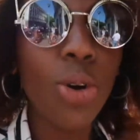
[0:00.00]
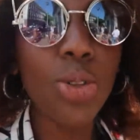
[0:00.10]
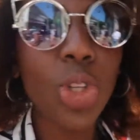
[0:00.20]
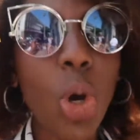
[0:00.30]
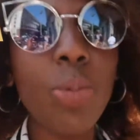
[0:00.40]

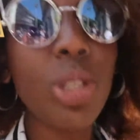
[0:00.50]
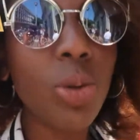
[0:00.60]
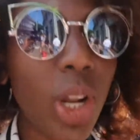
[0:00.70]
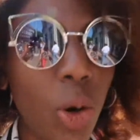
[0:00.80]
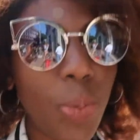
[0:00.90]
o nome
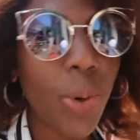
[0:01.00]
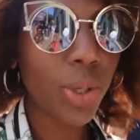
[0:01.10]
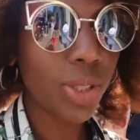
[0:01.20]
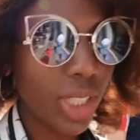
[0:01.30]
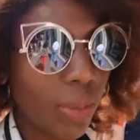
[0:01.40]
do
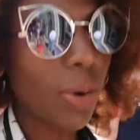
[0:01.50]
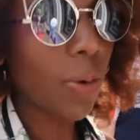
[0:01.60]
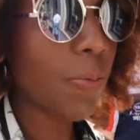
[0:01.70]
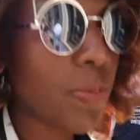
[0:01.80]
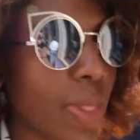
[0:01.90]
aeroporto, tá bom?